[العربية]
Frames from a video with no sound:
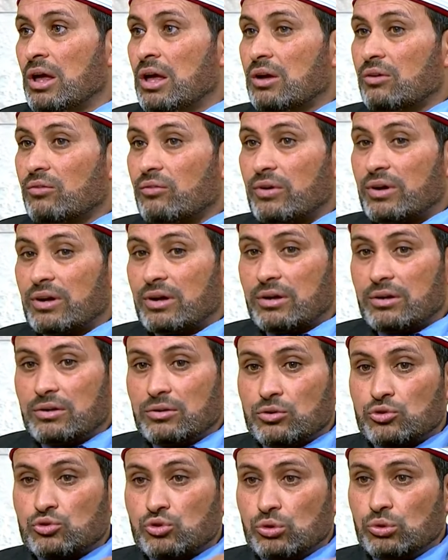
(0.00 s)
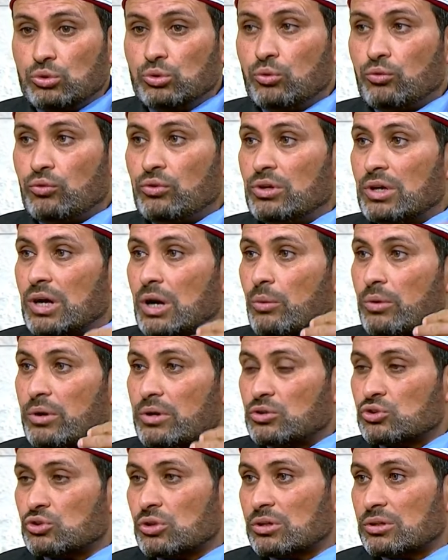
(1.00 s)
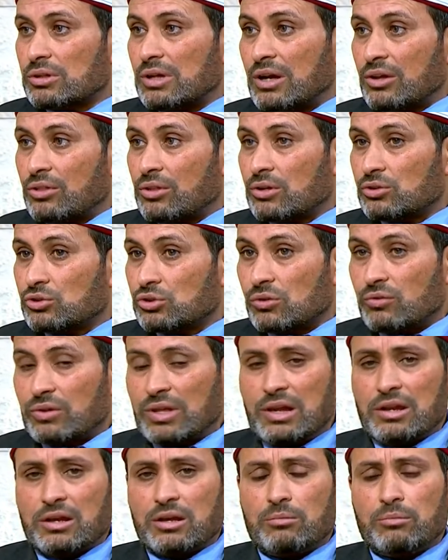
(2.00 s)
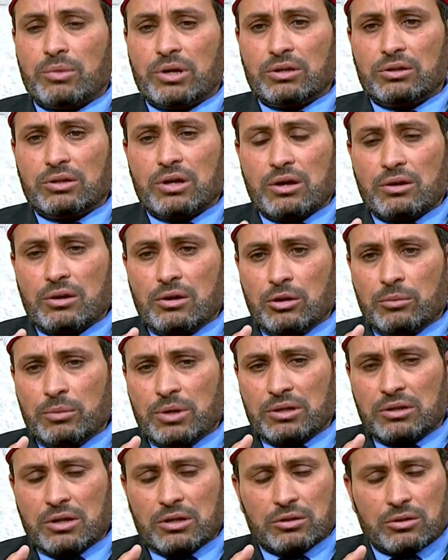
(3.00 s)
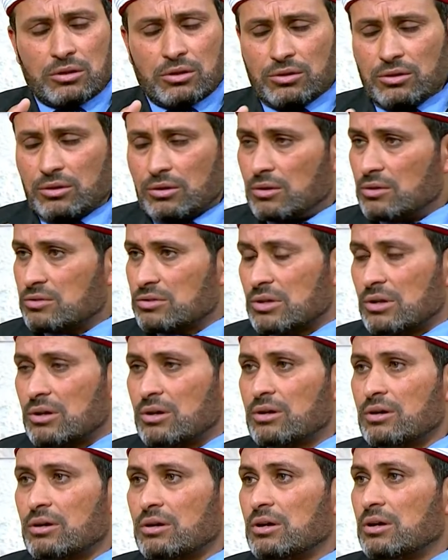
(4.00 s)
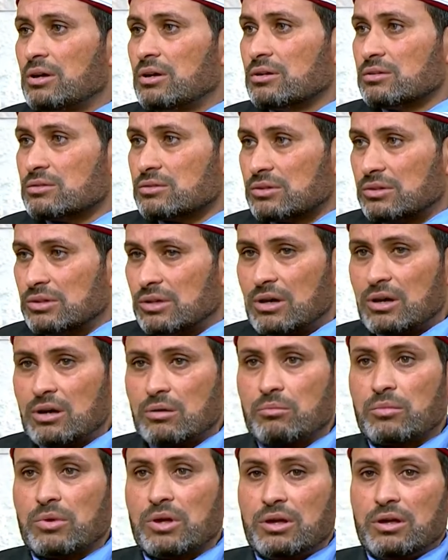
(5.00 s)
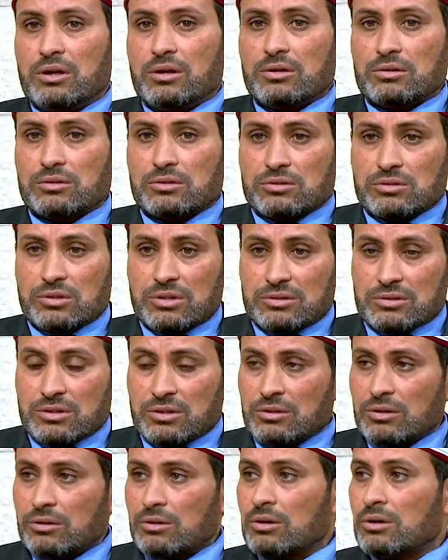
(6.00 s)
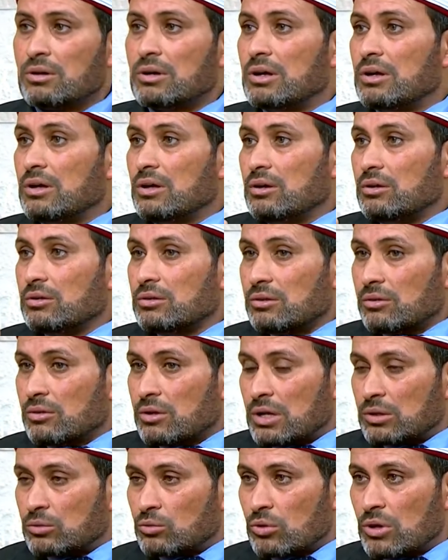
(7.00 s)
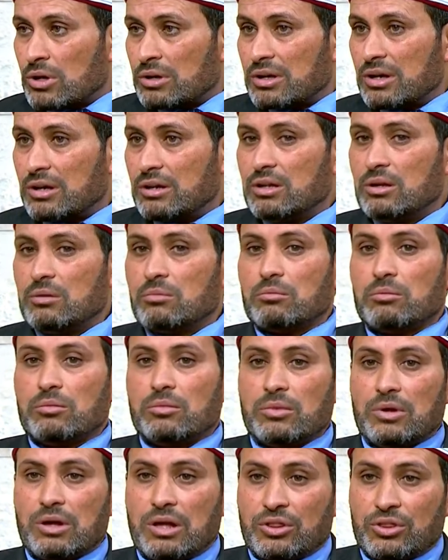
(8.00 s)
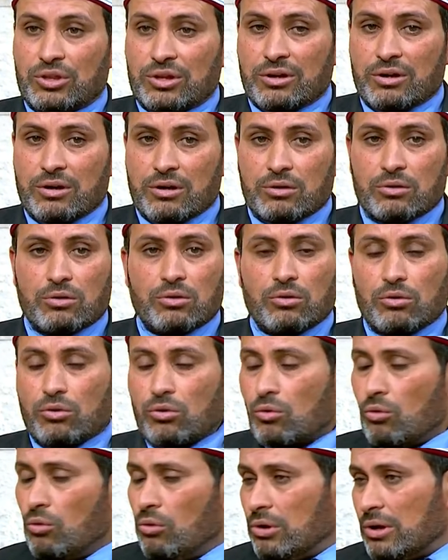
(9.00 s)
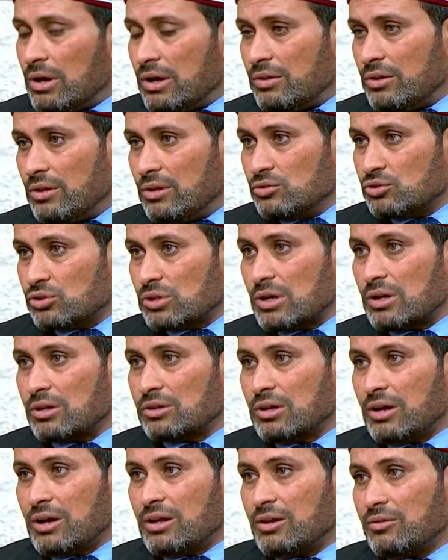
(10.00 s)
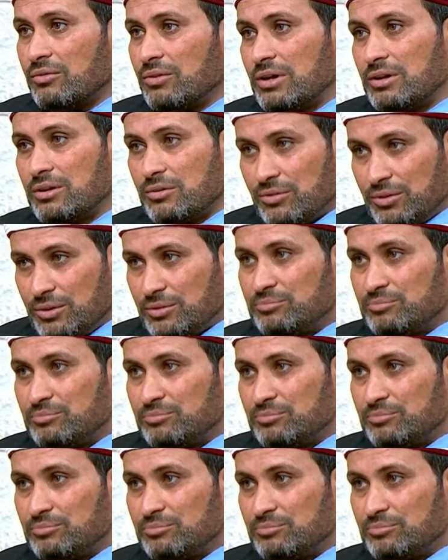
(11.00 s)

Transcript: فيجد فيها وينشط أكثر شيء فذلك ميدان العبادات كثير صلاة صيام صدقة قراءة قرآن كريم أذكار كل هذه إن شاء الله تعالى فيها نفع